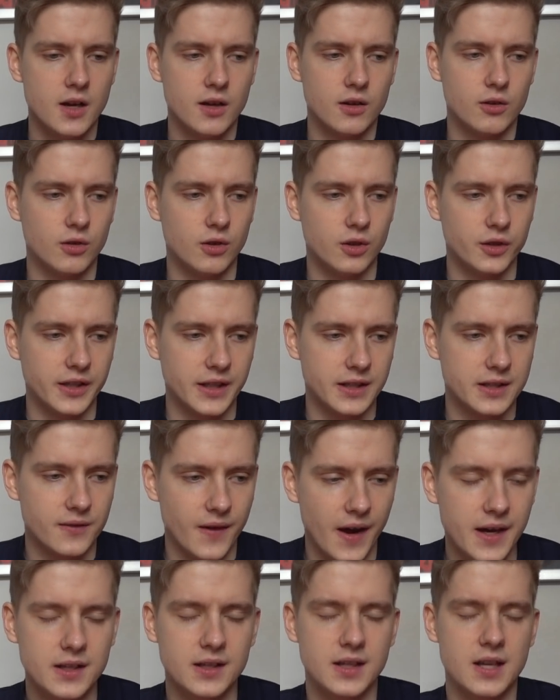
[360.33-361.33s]
Und das
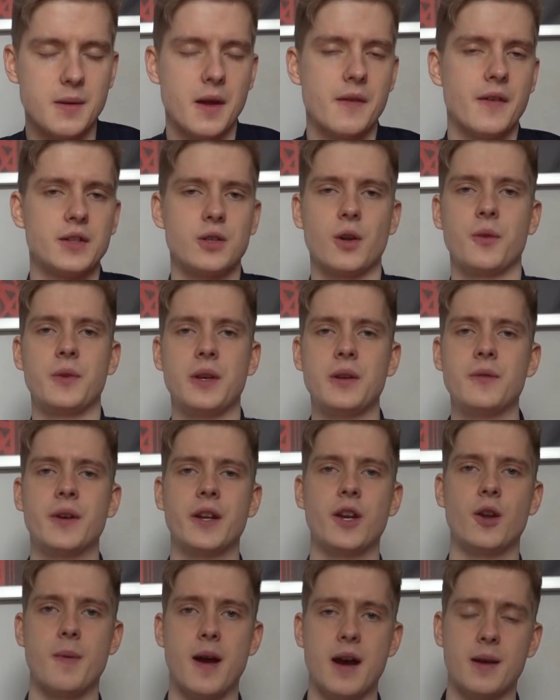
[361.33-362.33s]
zweite Thema, was ich auf jeden Fall
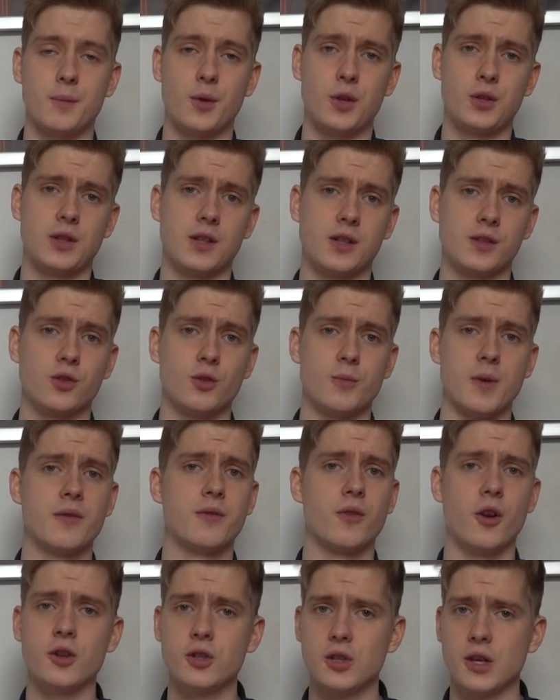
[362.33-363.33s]
noch machen möchte, ist über
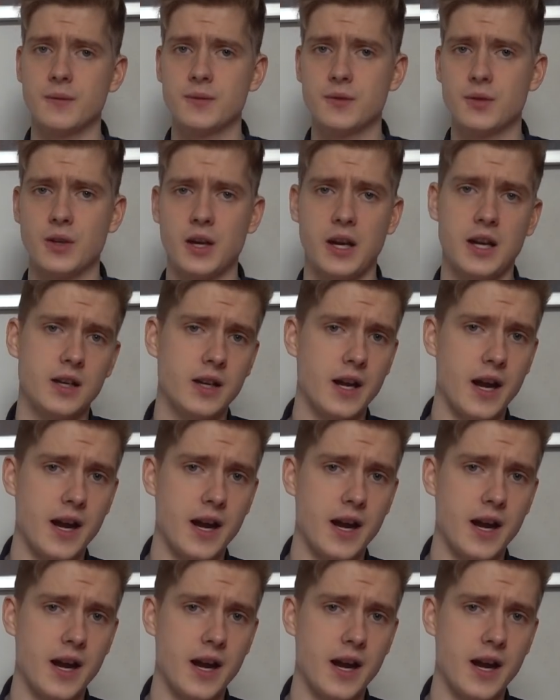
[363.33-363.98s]
Freundschaft zu reden,